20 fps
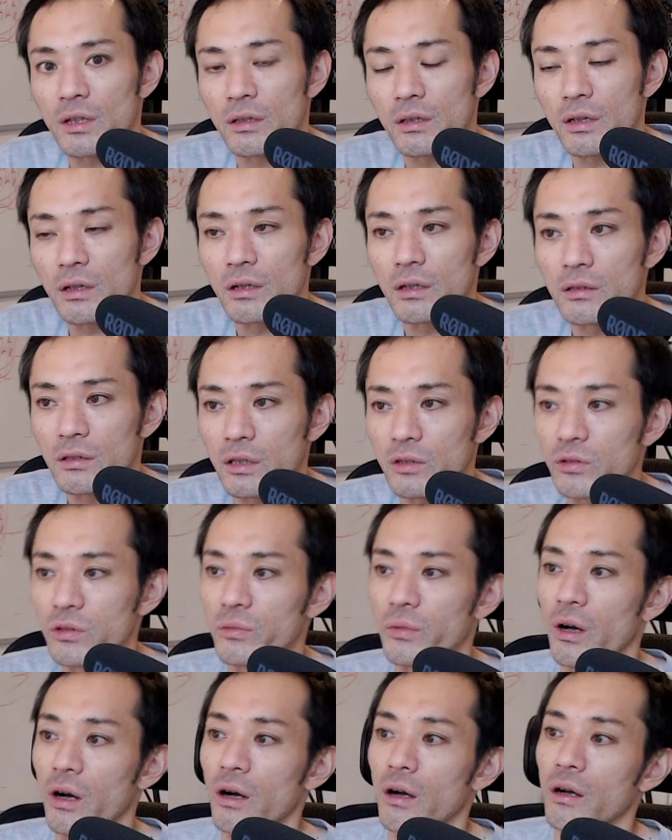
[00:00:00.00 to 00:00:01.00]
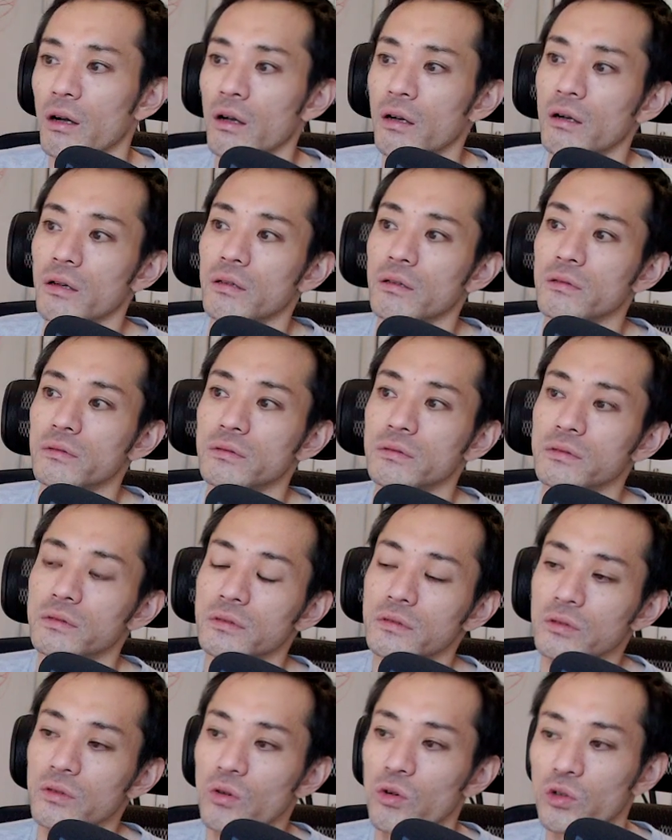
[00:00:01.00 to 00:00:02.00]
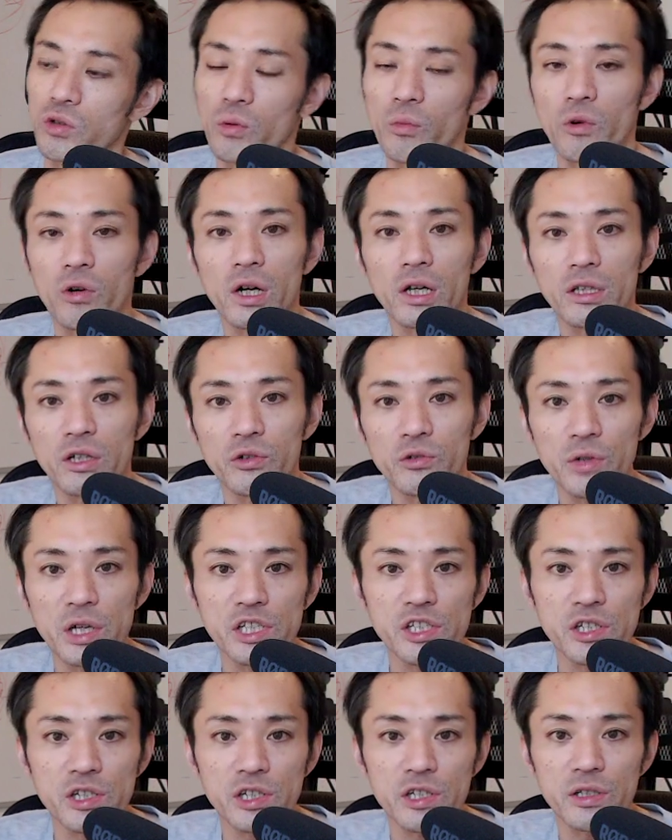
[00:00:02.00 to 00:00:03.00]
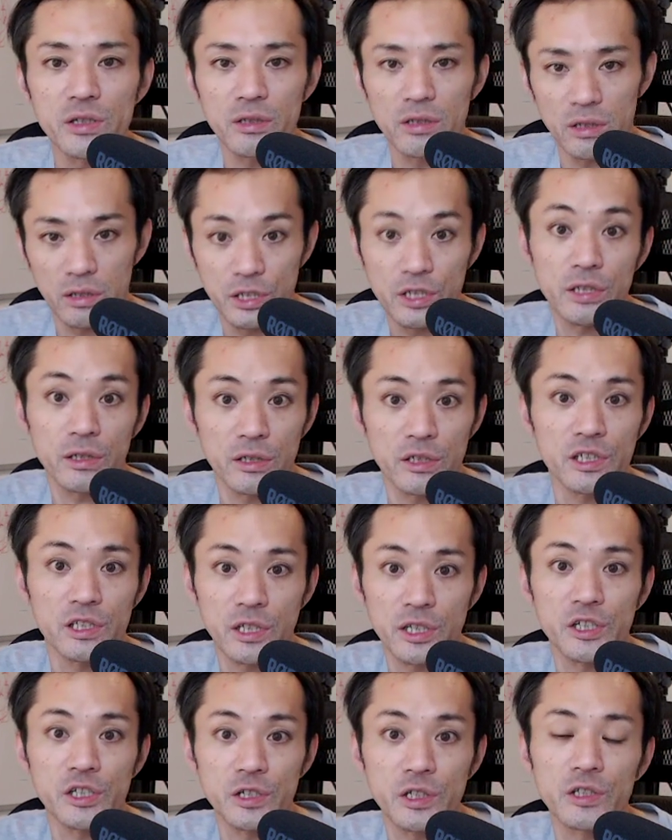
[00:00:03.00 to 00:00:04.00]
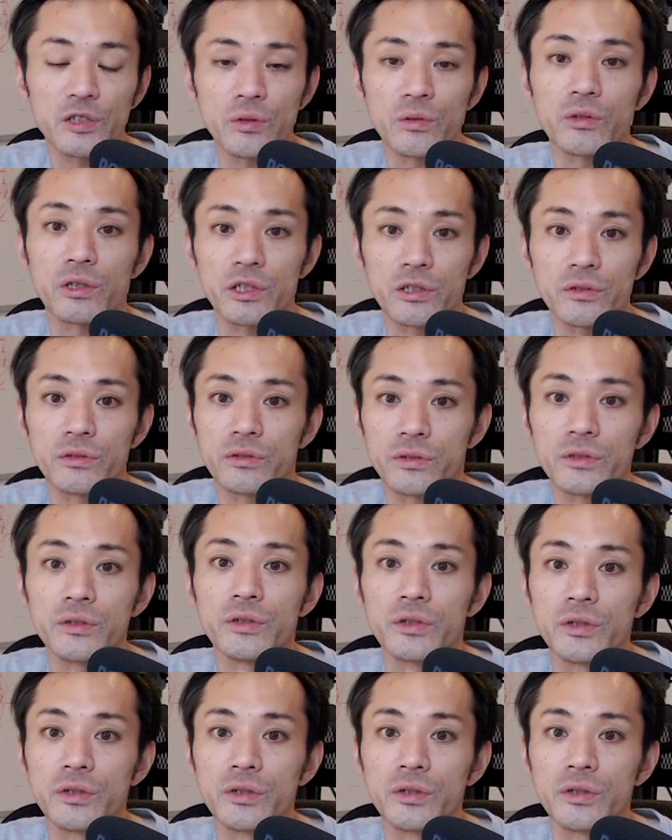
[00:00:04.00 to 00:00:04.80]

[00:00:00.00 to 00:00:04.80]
だから例えば、うん、子供がね、飢え死にして死にそうです。